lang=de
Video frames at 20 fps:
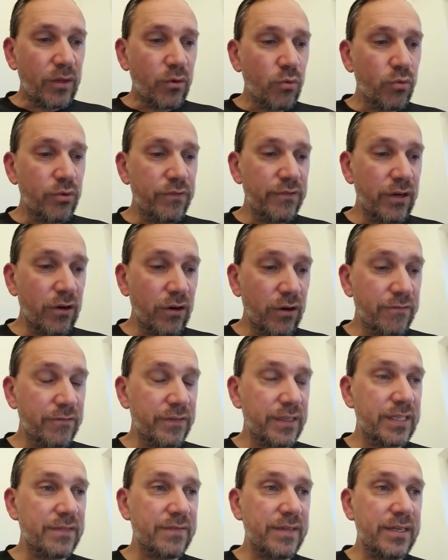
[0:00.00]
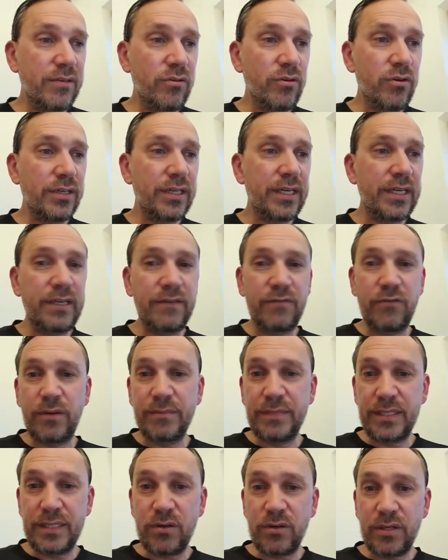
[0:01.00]
und wir hoffen, dass wir in irgendeiner
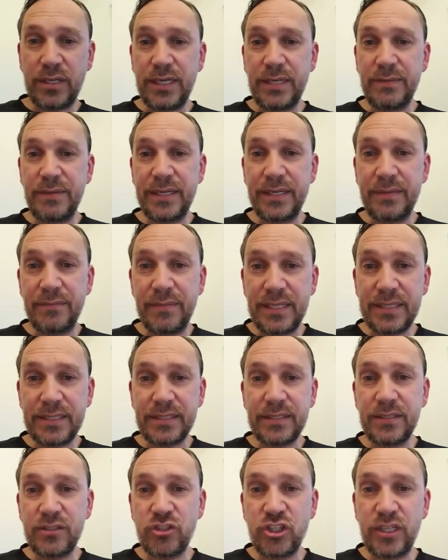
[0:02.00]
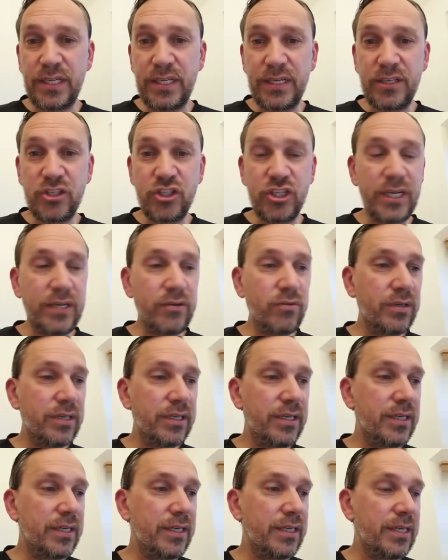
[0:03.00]
Form jetzt auch gerade bei den Masken eine schnelle Entscheidung
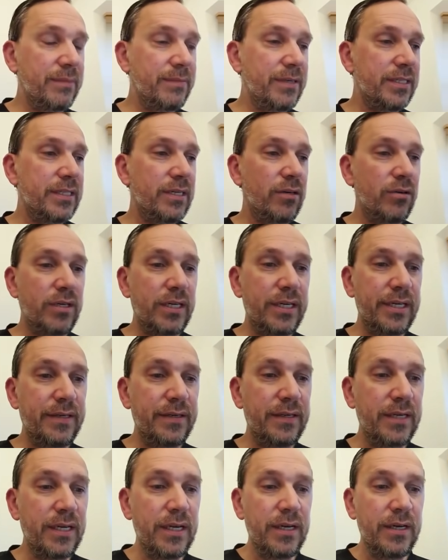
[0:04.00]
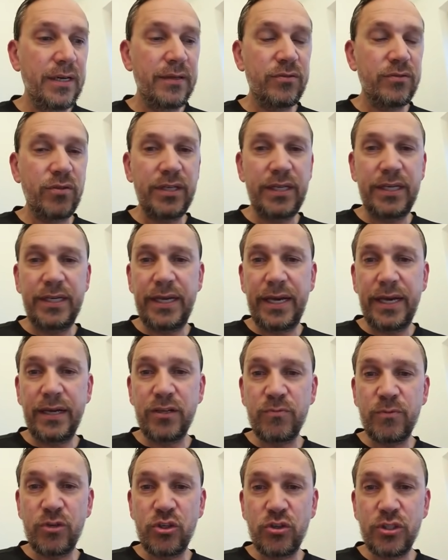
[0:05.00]
kriegen. Ich habe jetzt auch einen sogenannten
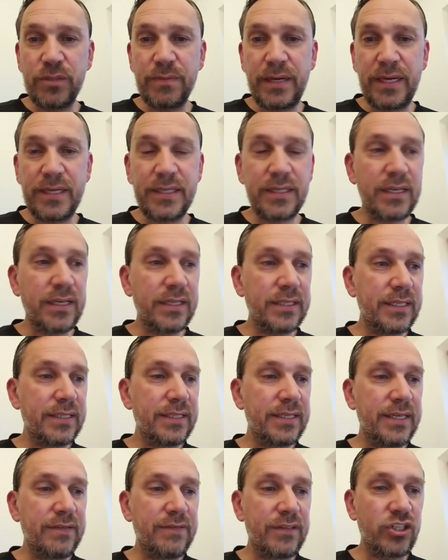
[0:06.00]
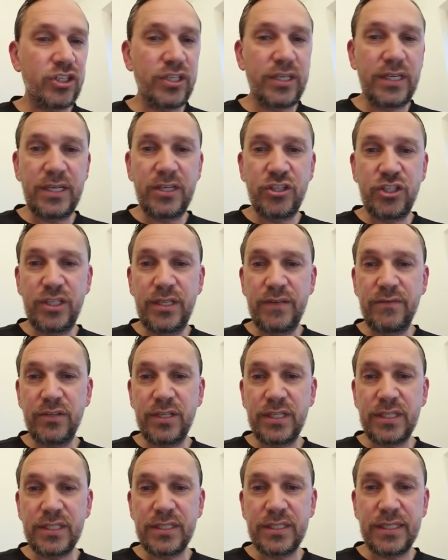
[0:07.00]
Hängelbeschluss beantragt, dass da etwas schneller entschieden
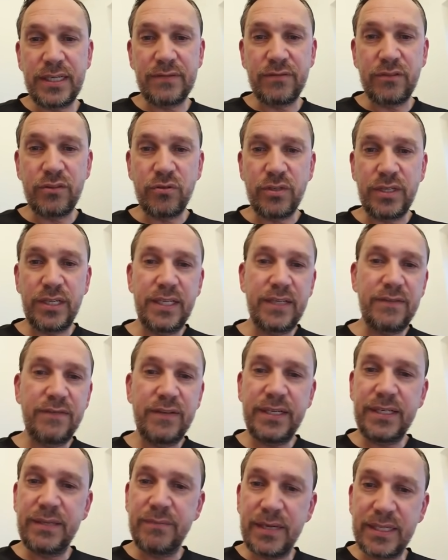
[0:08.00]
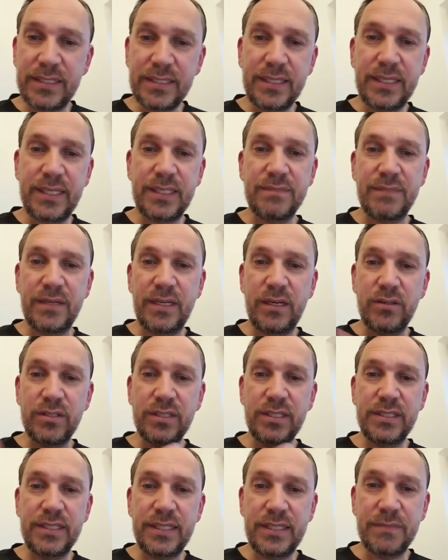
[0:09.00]
wird, dass gesagt wird, okay, dann werden die Masken erstmal
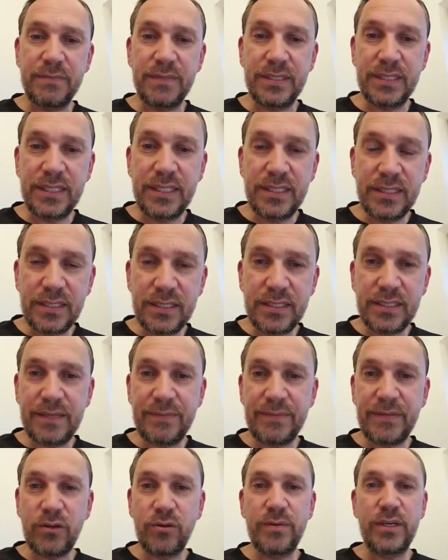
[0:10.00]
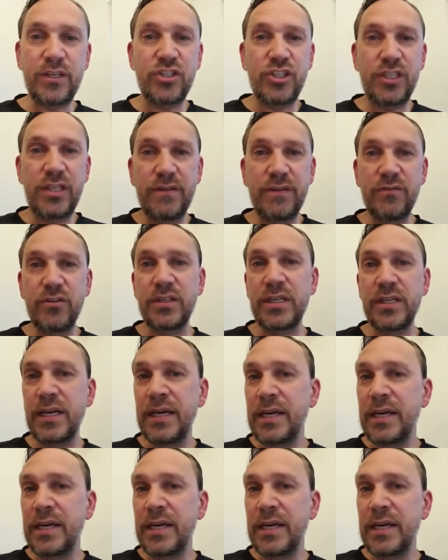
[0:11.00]
ausgesetzt, bis insgesamt darüber entschieden wird.